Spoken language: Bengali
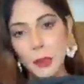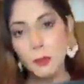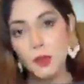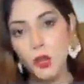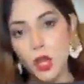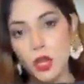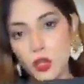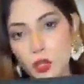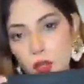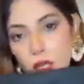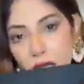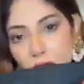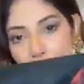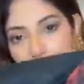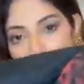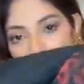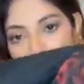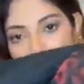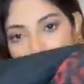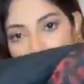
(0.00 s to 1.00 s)
প্রিমিয়াম কটনের
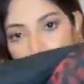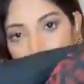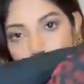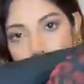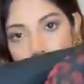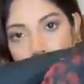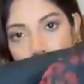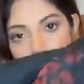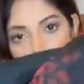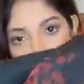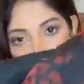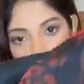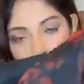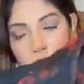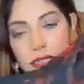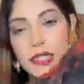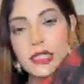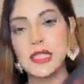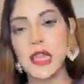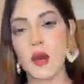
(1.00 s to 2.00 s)
ইনার দেওয়া আছে ইনার
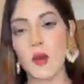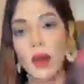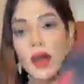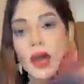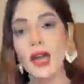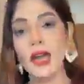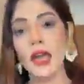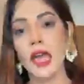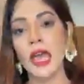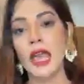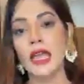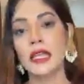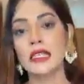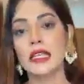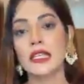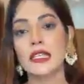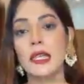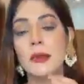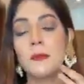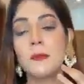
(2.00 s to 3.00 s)
যেটা দেওয়া
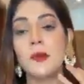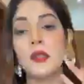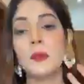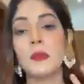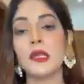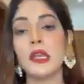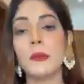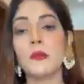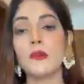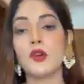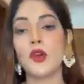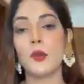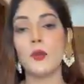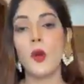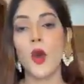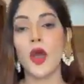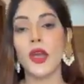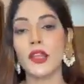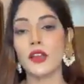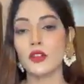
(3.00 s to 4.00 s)
সেটা প্রিমিয়াম
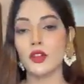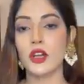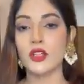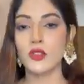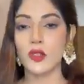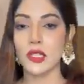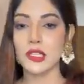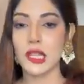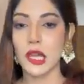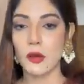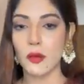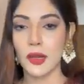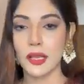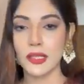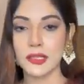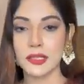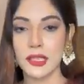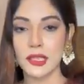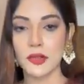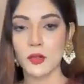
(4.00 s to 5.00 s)
ভয়েল কটনে দেওয়া
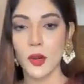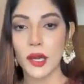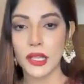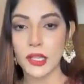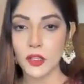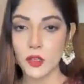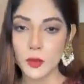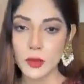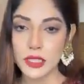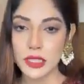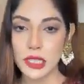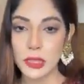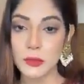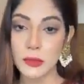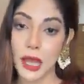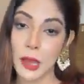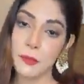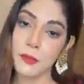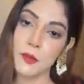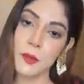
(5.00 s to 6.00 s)
আছে ওয়ালাইকুম
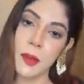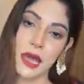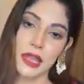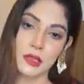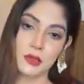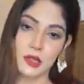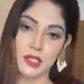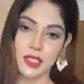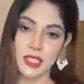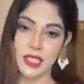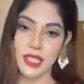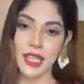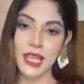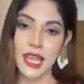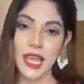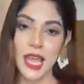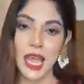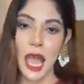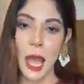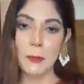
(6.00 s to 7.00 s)
আসসালাম আপু ভালো আছি
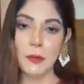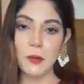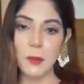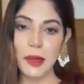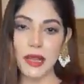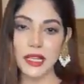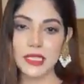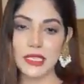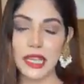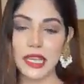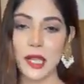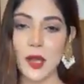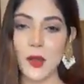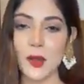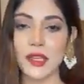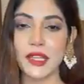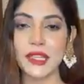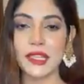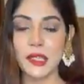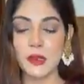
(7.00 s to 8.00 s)
আপু মাসাল্লাহ
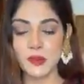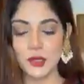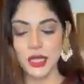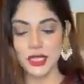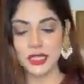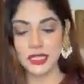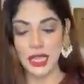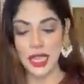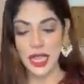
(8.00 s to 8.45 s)
অনেক কিউট